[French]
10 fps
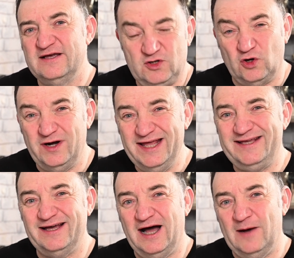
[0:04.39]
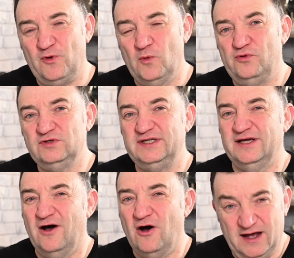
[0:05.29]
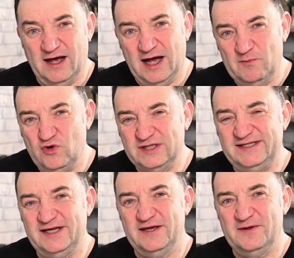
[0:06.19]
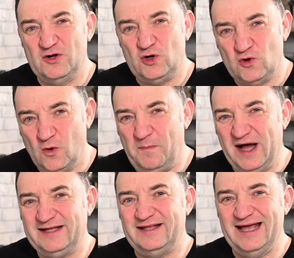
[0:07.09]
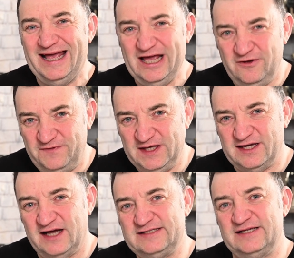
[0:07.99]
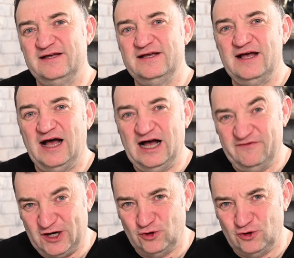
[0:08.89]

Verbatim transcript: quand Leica a proposé un boîtier compact, efficace, avec